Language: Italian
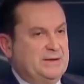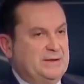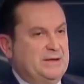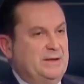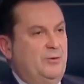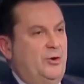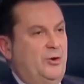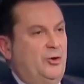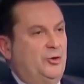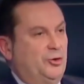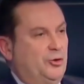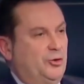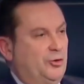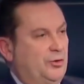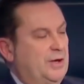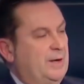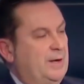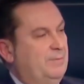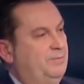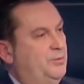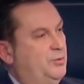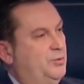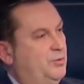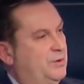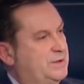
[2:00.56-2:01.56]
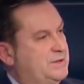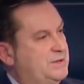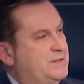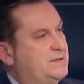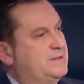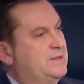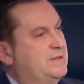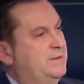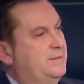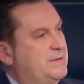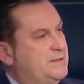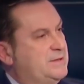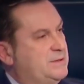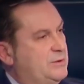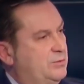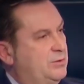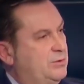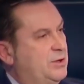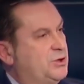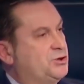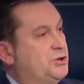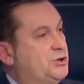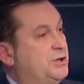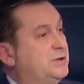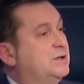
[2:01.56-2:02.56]
matrimonio non è più una
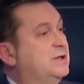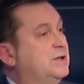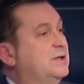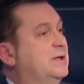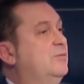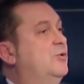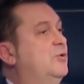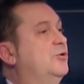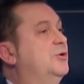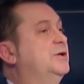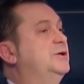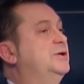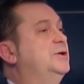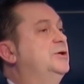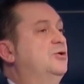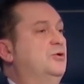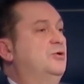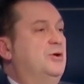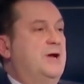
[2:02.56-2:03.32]
sistemazione, è una scelta d'amore e di